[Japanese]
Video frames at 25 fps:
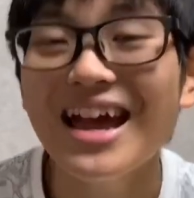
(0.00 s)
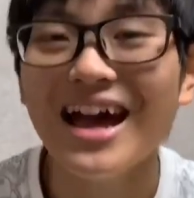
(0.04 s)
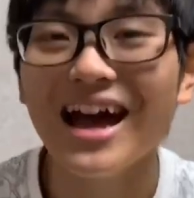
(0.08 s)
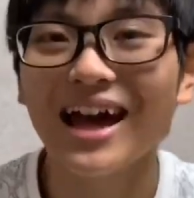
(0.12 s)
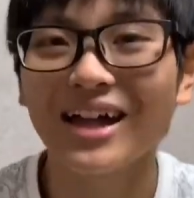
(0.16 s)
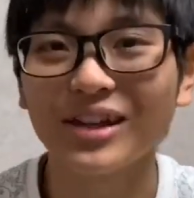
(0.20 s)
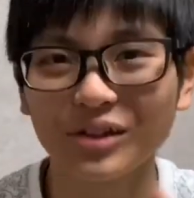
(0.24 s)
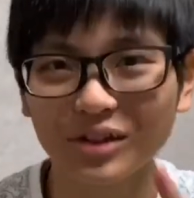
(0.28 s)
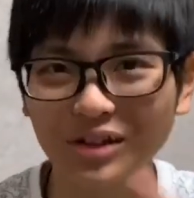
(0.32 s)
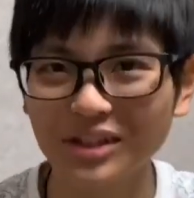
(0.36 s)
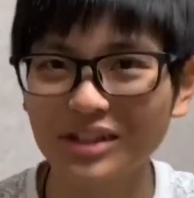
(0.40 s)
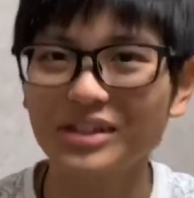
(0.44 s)
あ
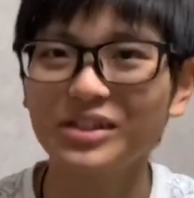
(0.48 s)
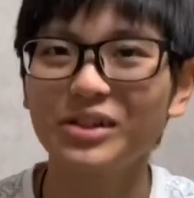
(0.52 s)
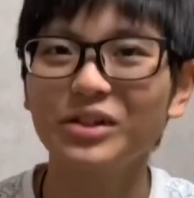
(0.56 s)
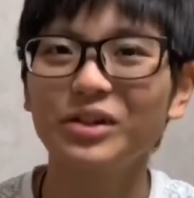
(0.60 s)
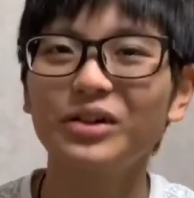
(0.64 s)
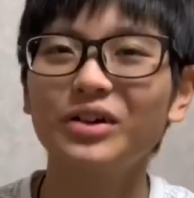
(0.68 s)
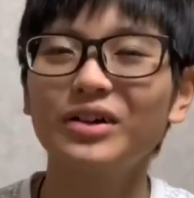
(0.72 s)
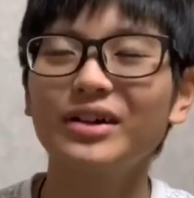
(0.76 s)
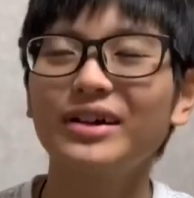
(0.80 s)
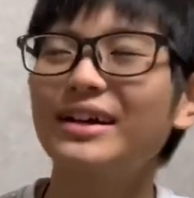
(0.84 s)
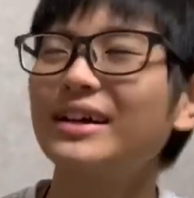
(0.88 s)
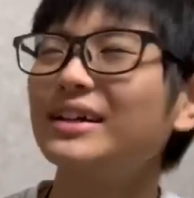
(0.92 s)
の、昨
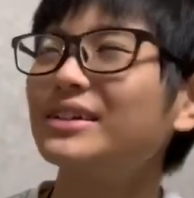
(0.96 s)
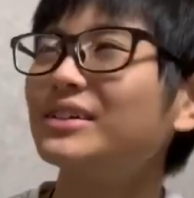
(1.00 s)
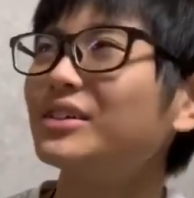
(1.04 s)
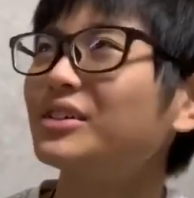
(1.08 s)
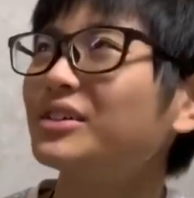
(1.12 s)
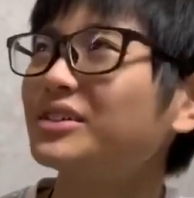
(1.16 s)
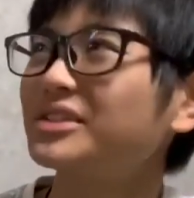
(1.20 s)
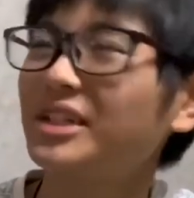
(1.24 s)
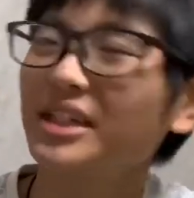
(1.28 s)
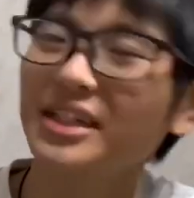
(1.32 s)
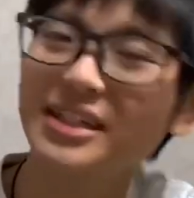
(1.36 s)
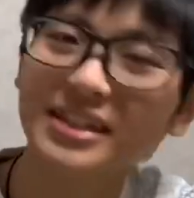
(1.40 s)
日、あの、
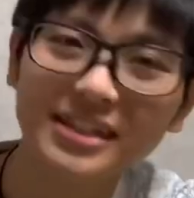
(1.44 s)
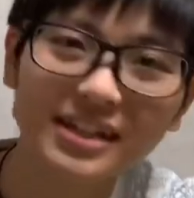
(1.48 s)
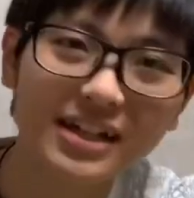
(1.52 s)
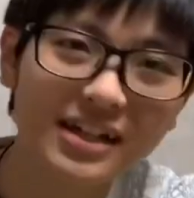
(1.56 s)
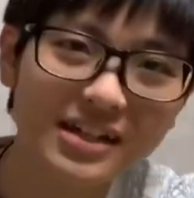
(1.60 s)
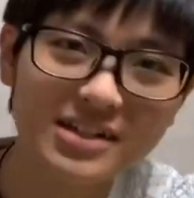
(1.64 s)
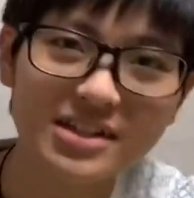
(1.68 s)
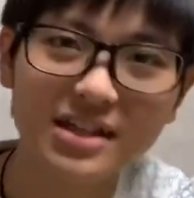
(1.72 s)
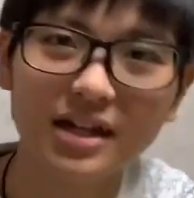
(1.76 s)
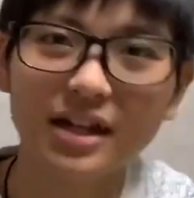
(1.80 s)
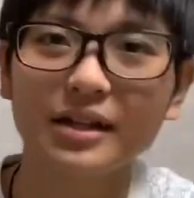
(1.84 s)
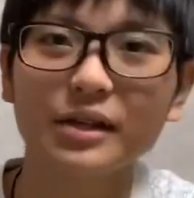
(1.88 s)
激
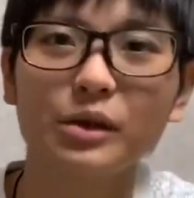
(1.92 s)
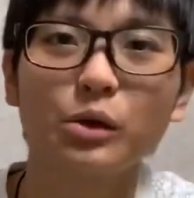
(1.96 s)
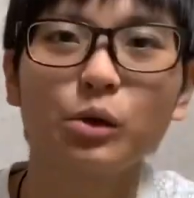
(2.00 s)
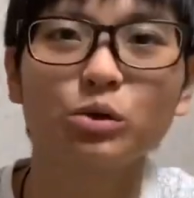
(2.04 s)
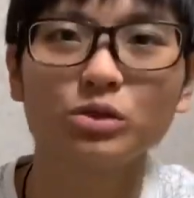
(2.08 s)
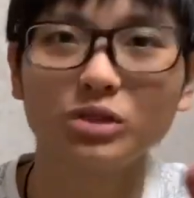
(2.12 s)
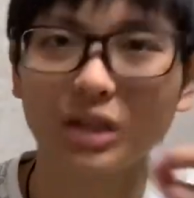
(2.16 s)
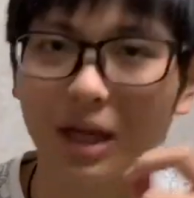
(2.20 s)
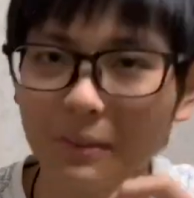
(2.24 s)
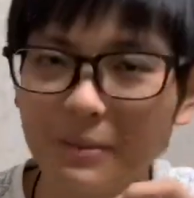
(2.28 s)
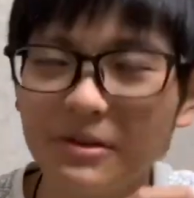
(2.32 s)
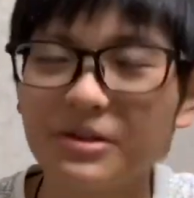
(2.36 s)
辛じゃがりこを
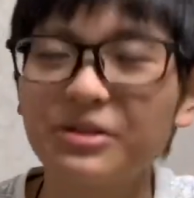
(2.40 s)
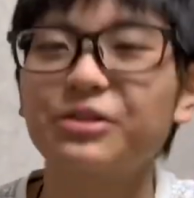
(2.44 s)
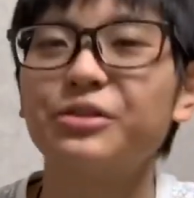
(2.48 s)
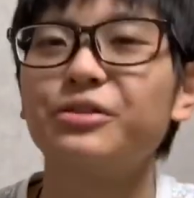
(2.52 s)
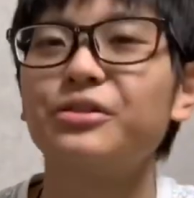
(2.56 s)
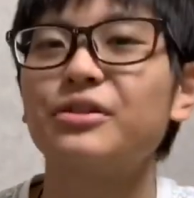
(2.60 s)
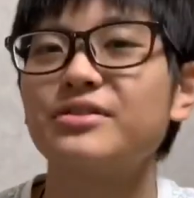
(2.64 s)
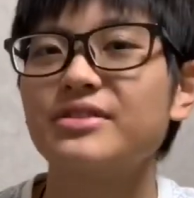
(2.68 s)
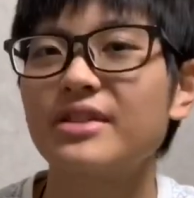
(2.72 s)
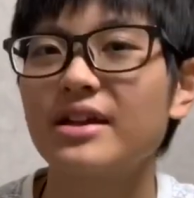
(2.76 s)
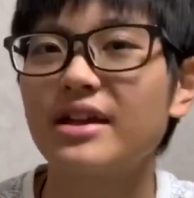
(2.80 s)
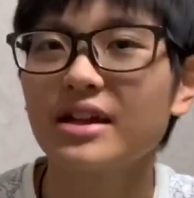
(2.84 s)
食べるという
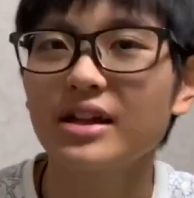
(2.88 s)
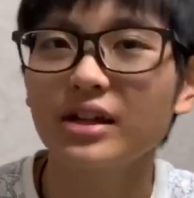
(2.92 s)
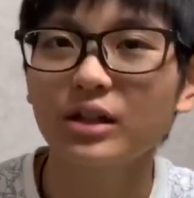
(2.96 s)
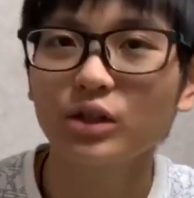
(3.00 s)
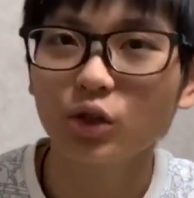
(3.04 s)
ですね、